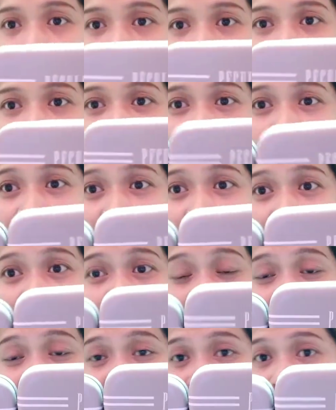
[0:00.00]
pair. Same
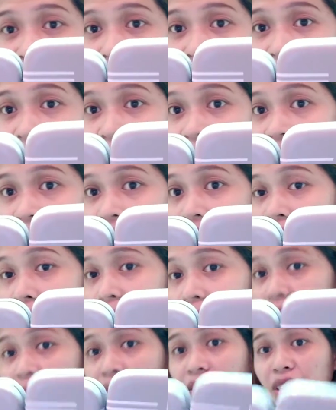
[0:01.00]
design lang siya guys.
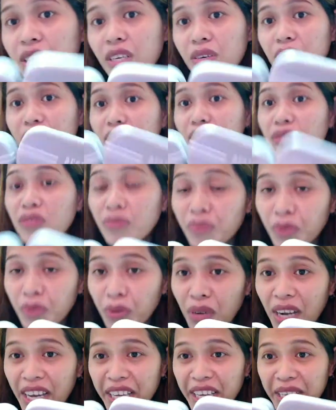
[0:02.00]
Pero yung
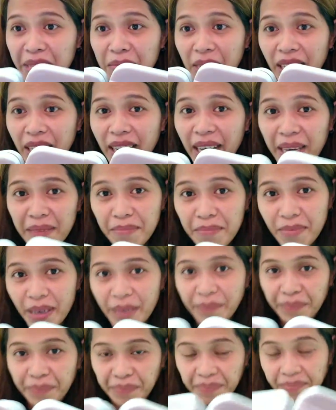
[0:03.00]
kulay niya
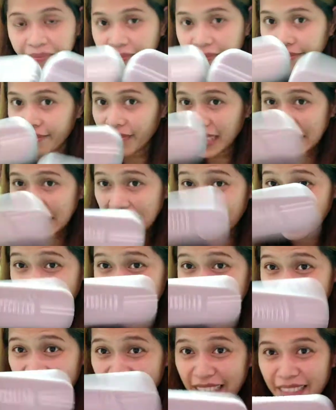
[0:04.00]
magkaiba. So
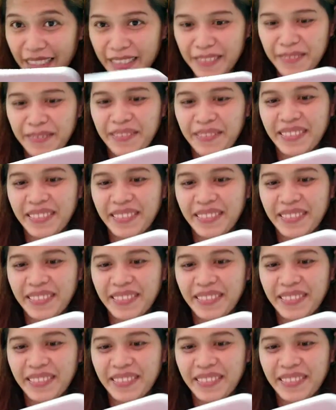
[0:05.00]
tingnan natin.